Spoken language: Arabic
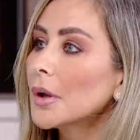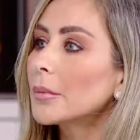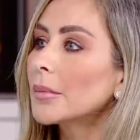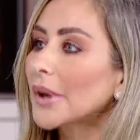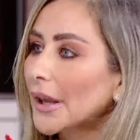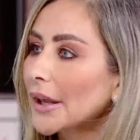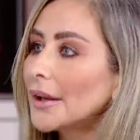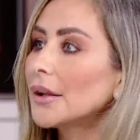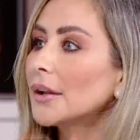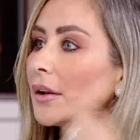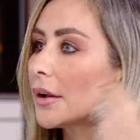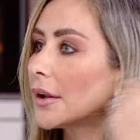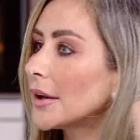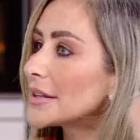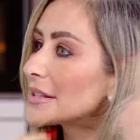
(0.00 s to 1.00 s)
من خلال
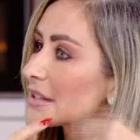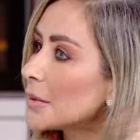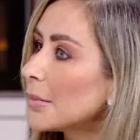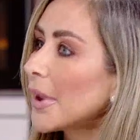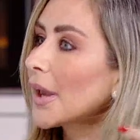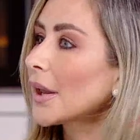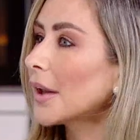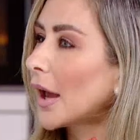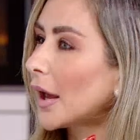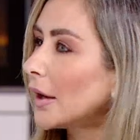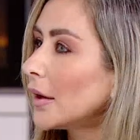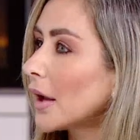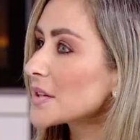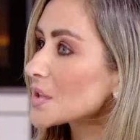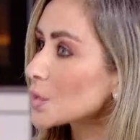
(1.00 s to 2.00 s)
الاستماع
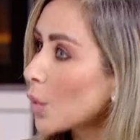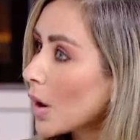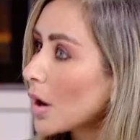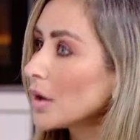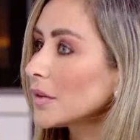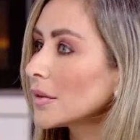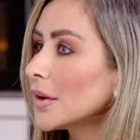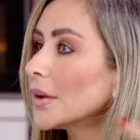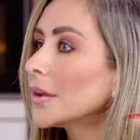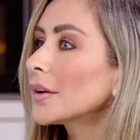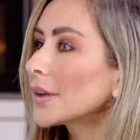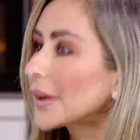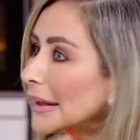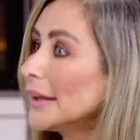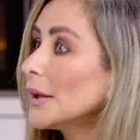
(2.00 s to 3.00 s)
لهالاصوات
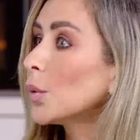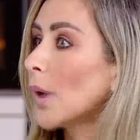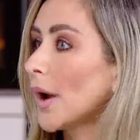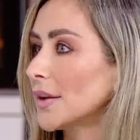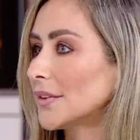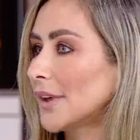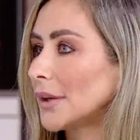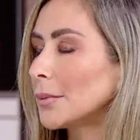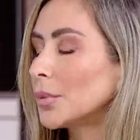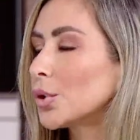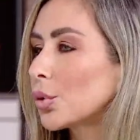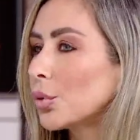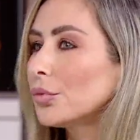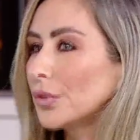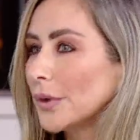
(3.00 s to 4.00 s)
كل الوقت يعني بده
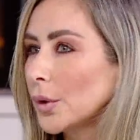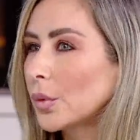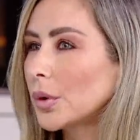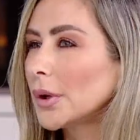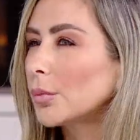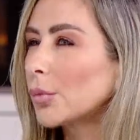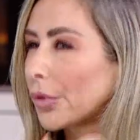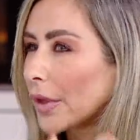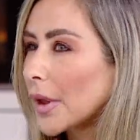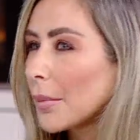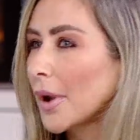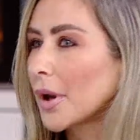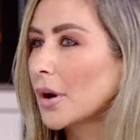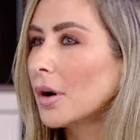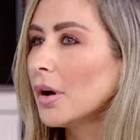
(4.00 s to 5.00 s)
يكون في هون
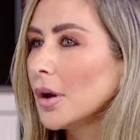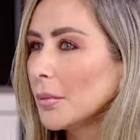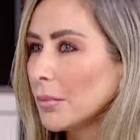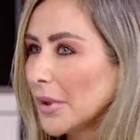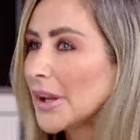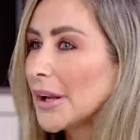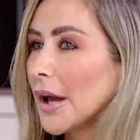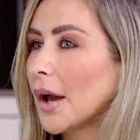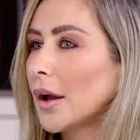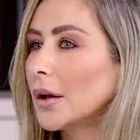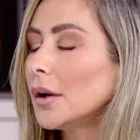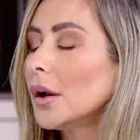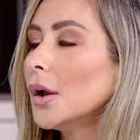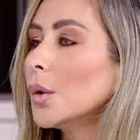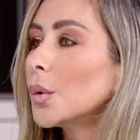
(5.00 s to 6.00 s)
مثابره من
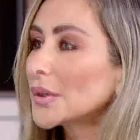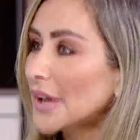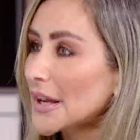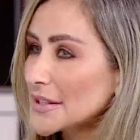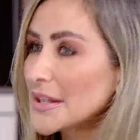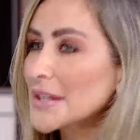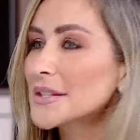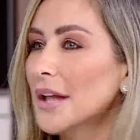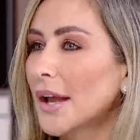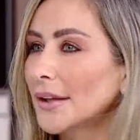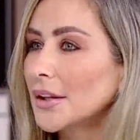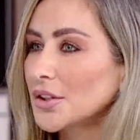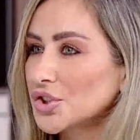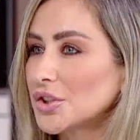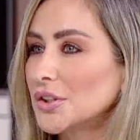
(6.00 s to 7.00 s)
الاهل وتعزيز
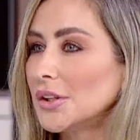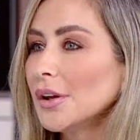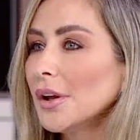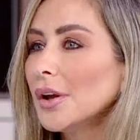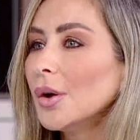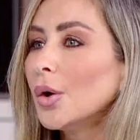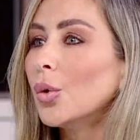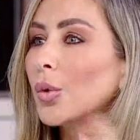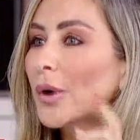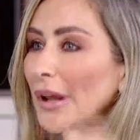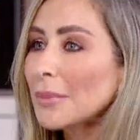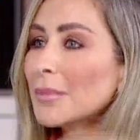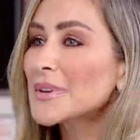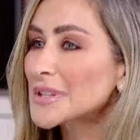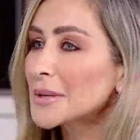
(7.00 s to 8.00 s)
لهيدا الشيء
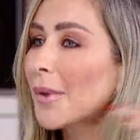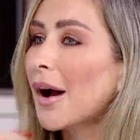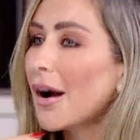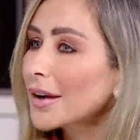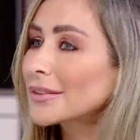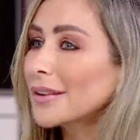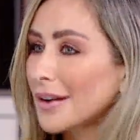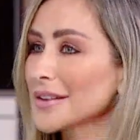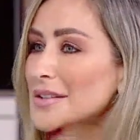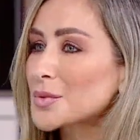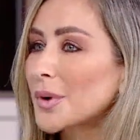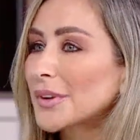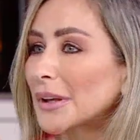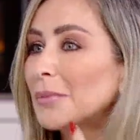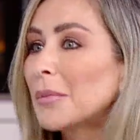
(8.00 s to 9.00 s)
وكل ما سمع اكثر
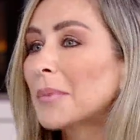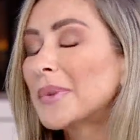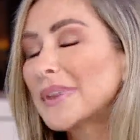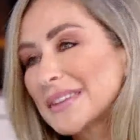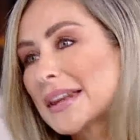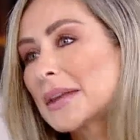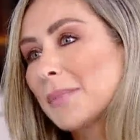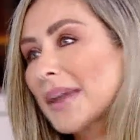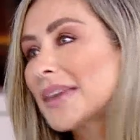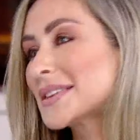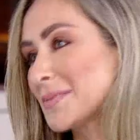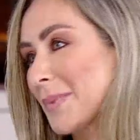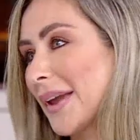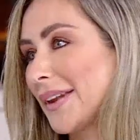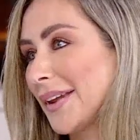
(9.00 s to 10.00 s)
اصوات كل ما بيقدر
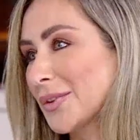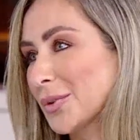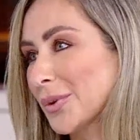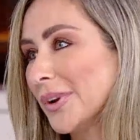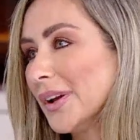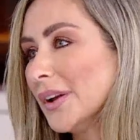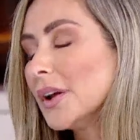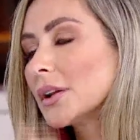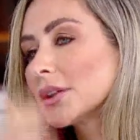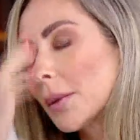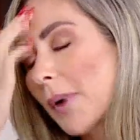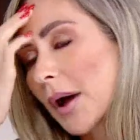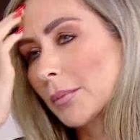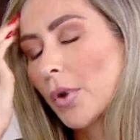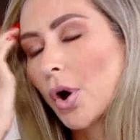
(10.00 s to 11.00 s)
يميز بيناتهم
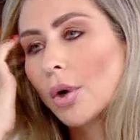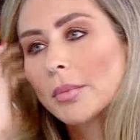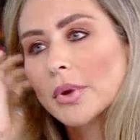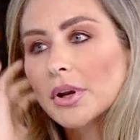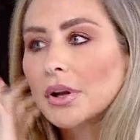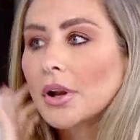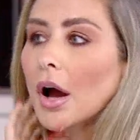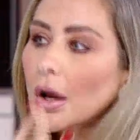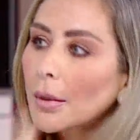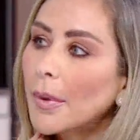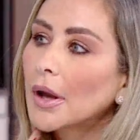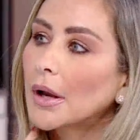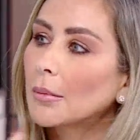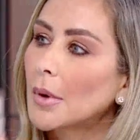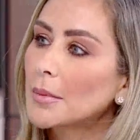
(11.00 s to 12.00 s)
طبعا بعمر
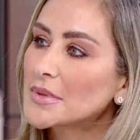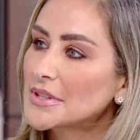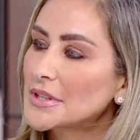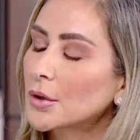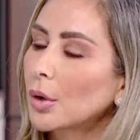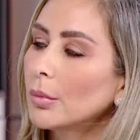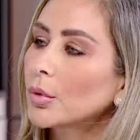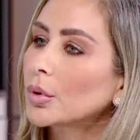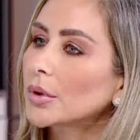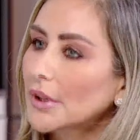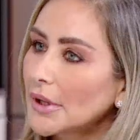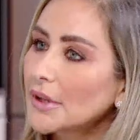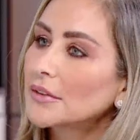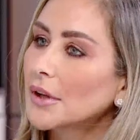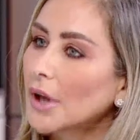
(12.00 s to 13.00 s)
الاكبر لما بيصير عمره
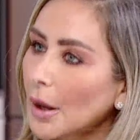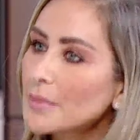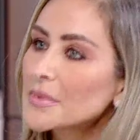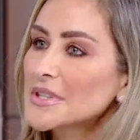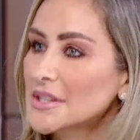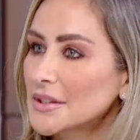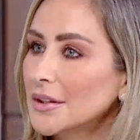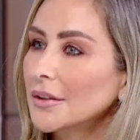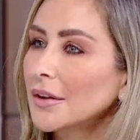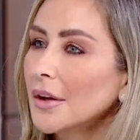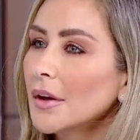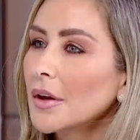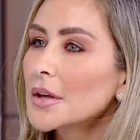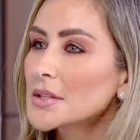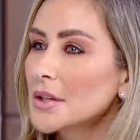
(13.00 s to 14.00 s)
ثلاثه لخمس سنين
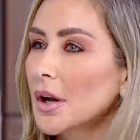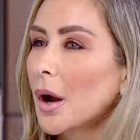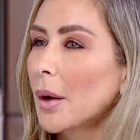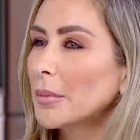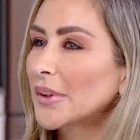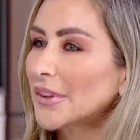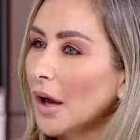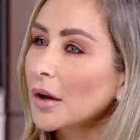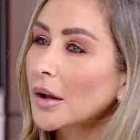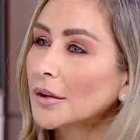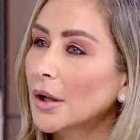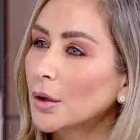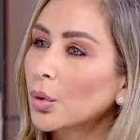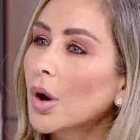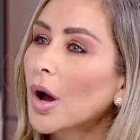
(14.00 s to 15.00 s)
صار عم يتعرض
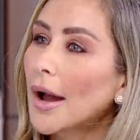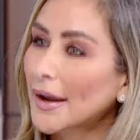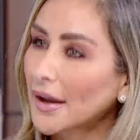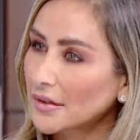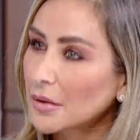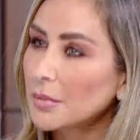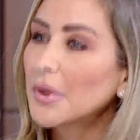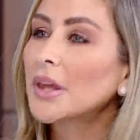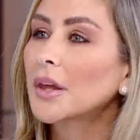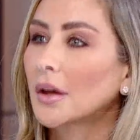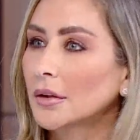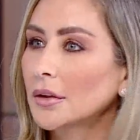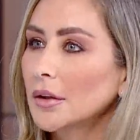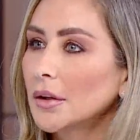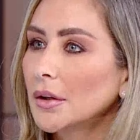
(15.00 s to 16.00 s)
للغه
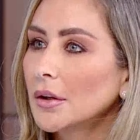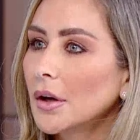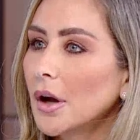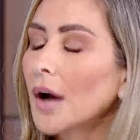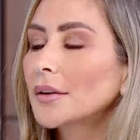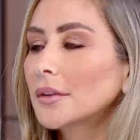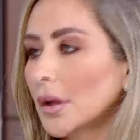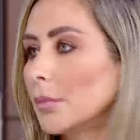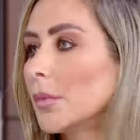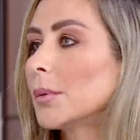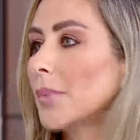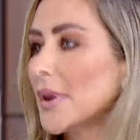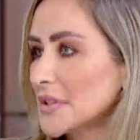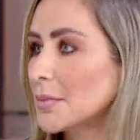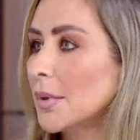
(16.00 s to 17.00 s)
اكاديميا اكثر من
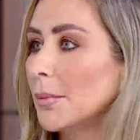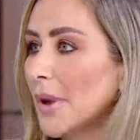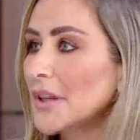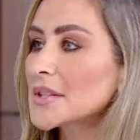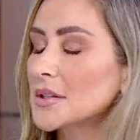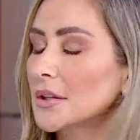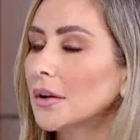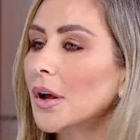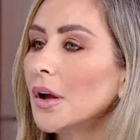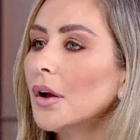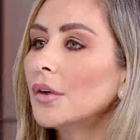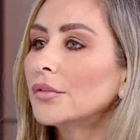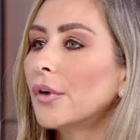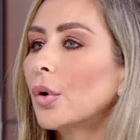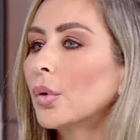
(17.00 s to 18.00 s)
بس بالمنزل
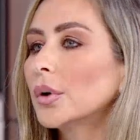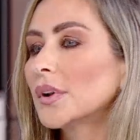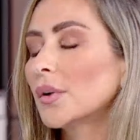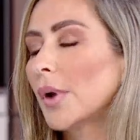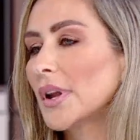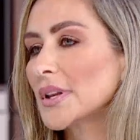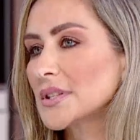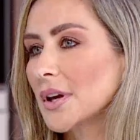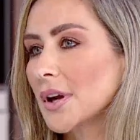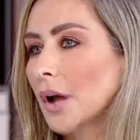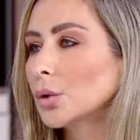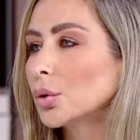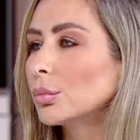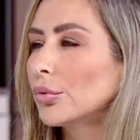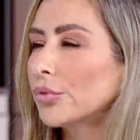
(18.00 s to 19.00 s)
فهون الولد صار
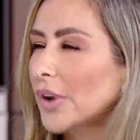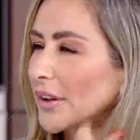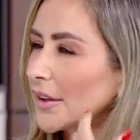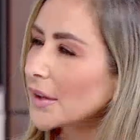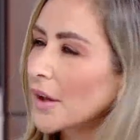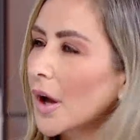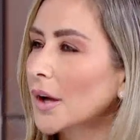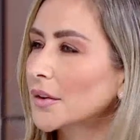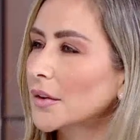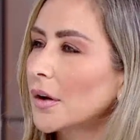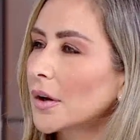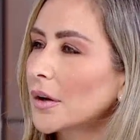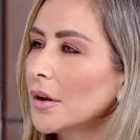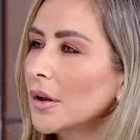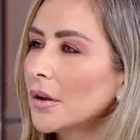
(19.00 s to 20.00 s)
عنده مفردات
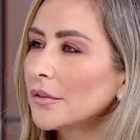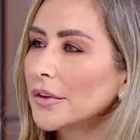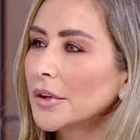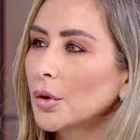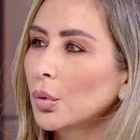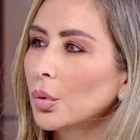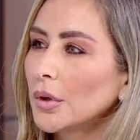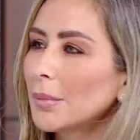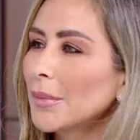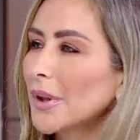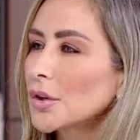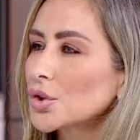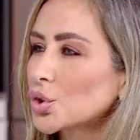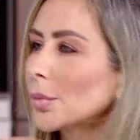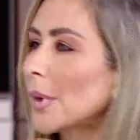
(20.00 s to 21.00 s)
اكثر فيني اقول يمكن
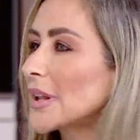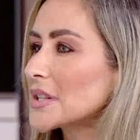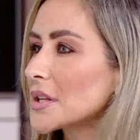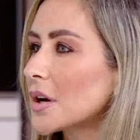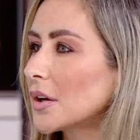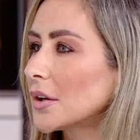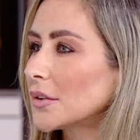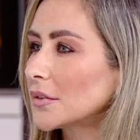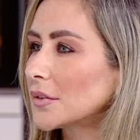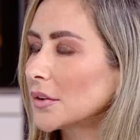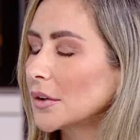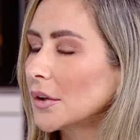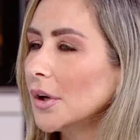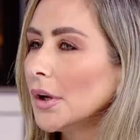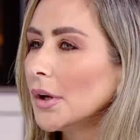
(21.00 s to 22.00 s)
الجمل صارت
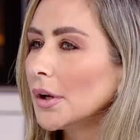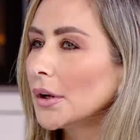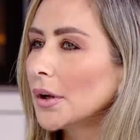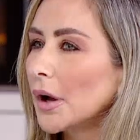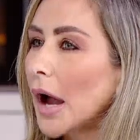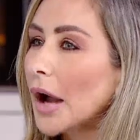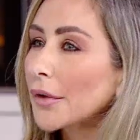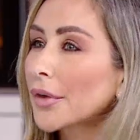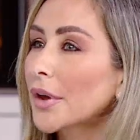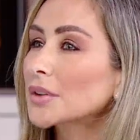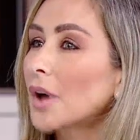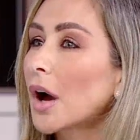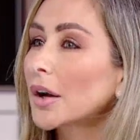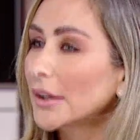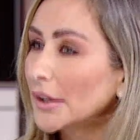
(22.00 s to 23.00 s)
آه، اكثر
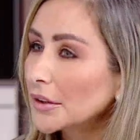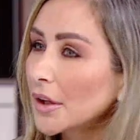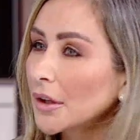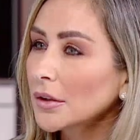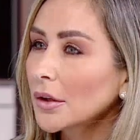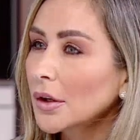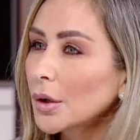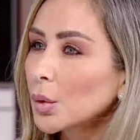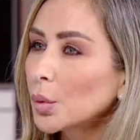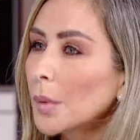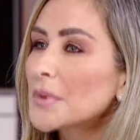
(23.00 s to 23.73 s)
تعقيدا نعم.